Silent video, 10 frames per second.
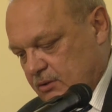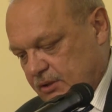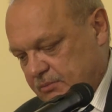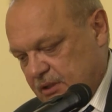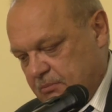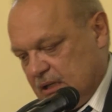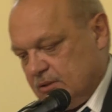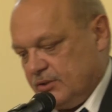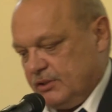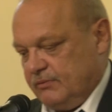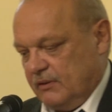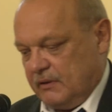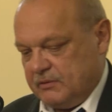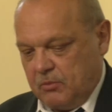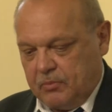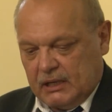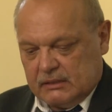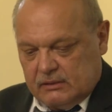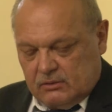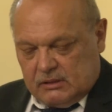czym się bardzo żywo we
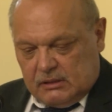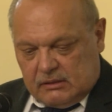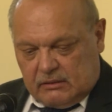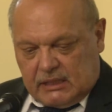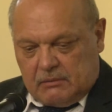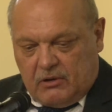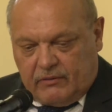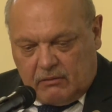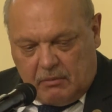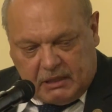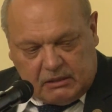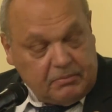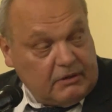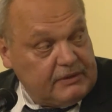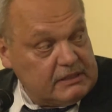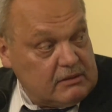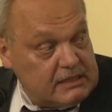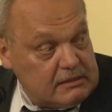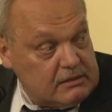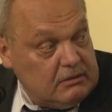współpracy z Justicją zajmowała pani profesor,
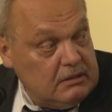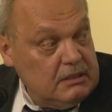za co